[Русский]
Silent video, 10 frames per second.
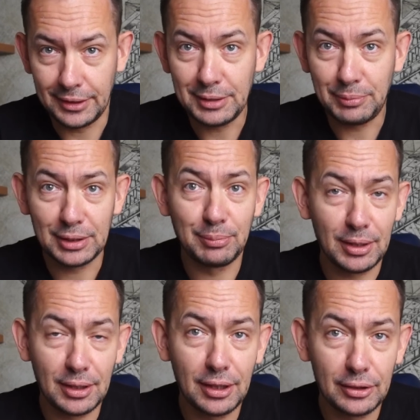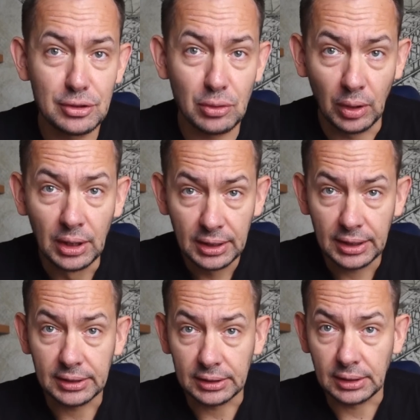они предполагают, что
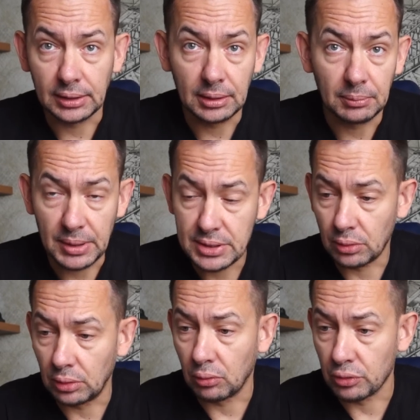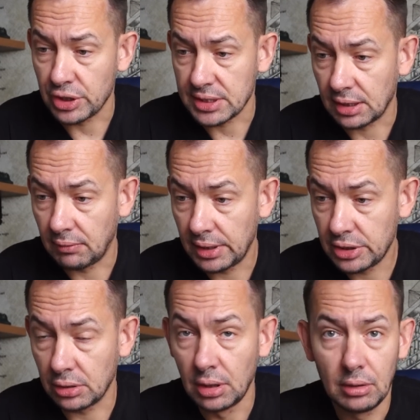этот э, поселок уже
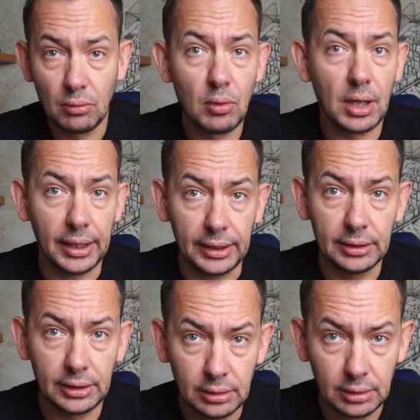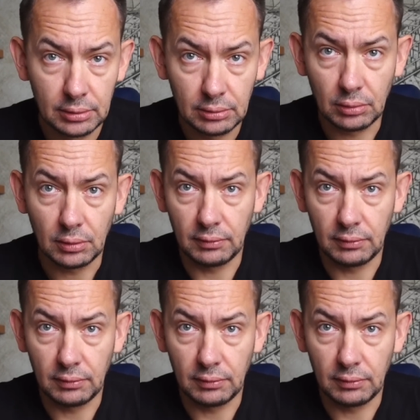захвачен Украиной, ну,